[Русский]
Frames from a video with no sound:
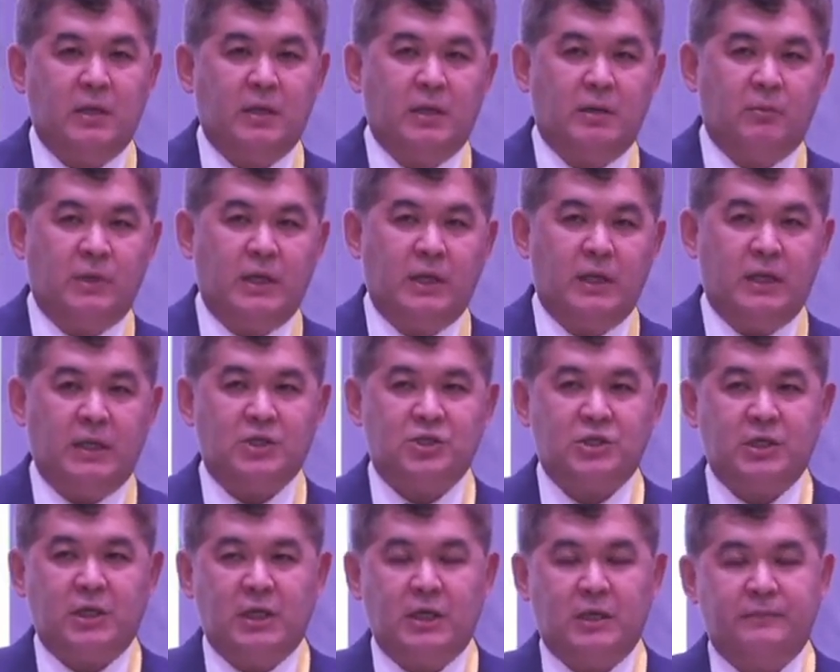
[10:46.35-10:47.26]
мы
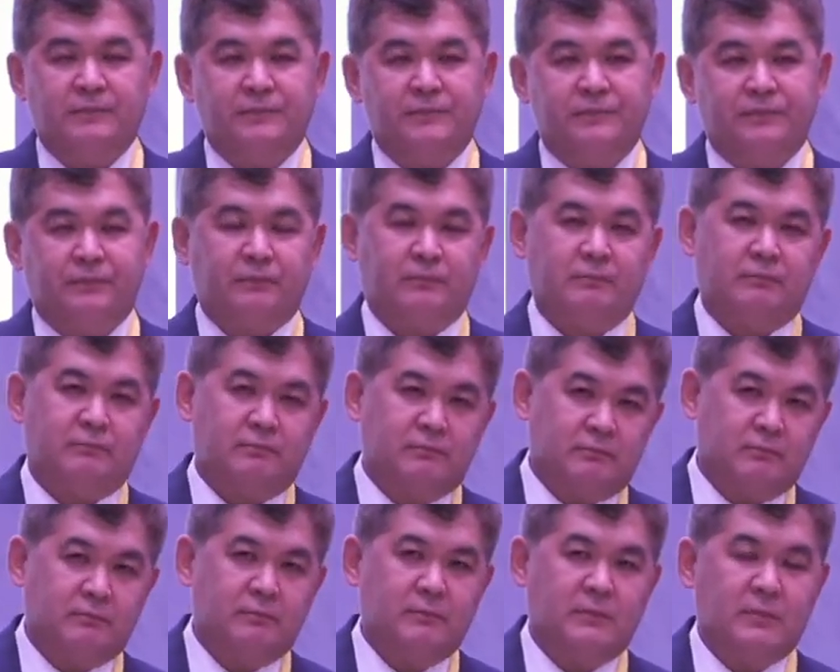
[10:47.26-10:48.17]
решили
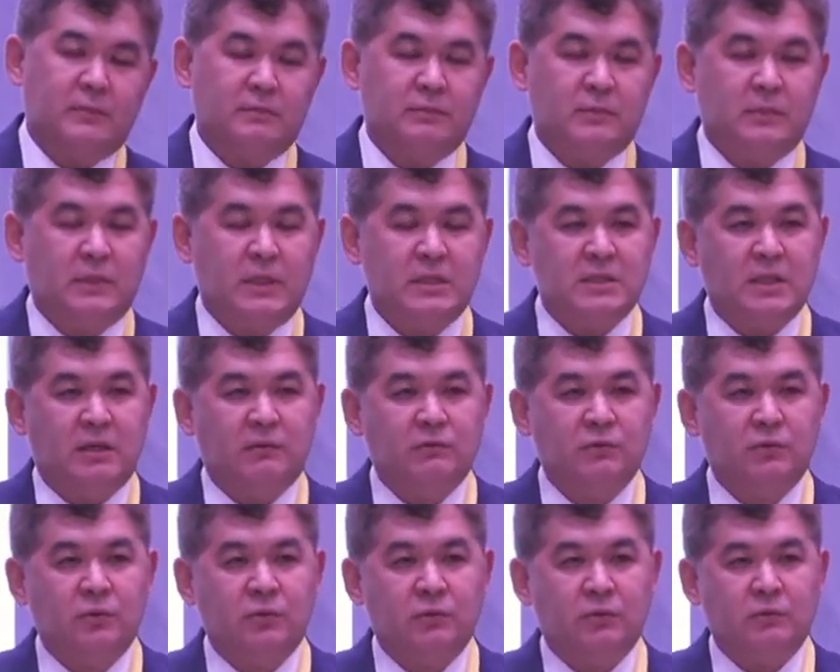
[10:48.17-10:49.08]

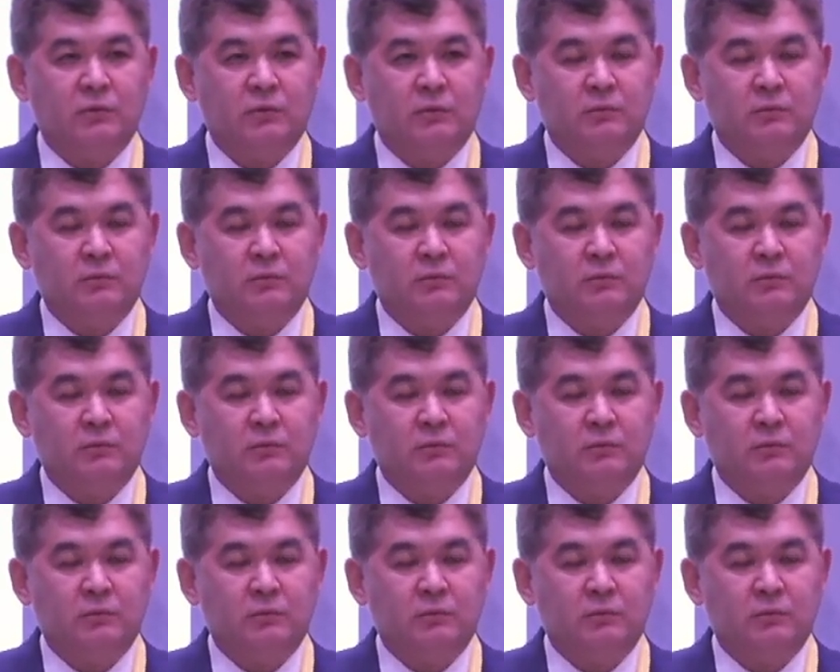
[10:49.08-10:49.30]
основную,